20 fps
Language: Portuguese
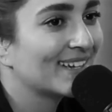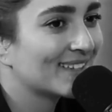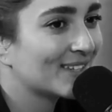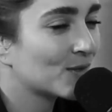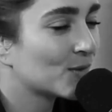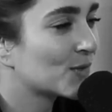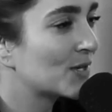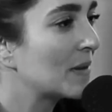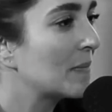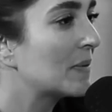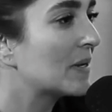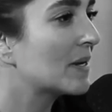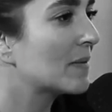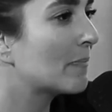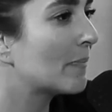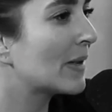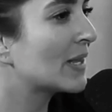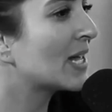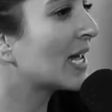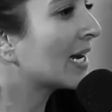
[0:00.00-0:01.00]
Então, sempre
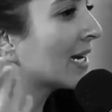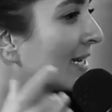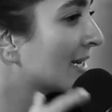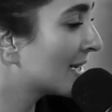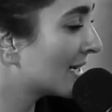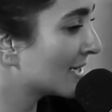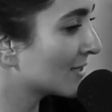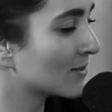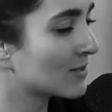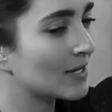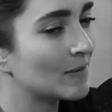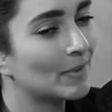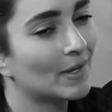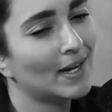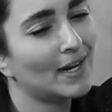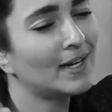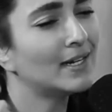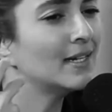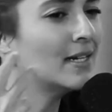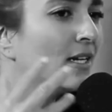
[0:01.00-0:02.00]
pedalando, sempre,
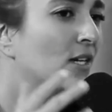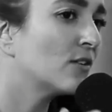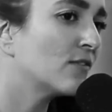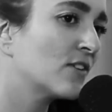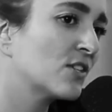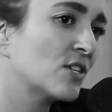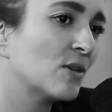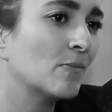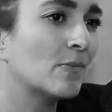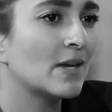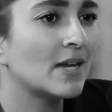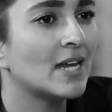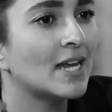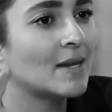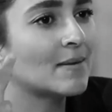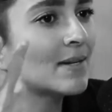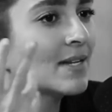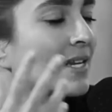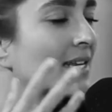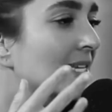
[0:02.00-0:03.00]
ah, não, veja
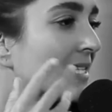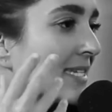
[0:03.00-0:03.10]
bem, né?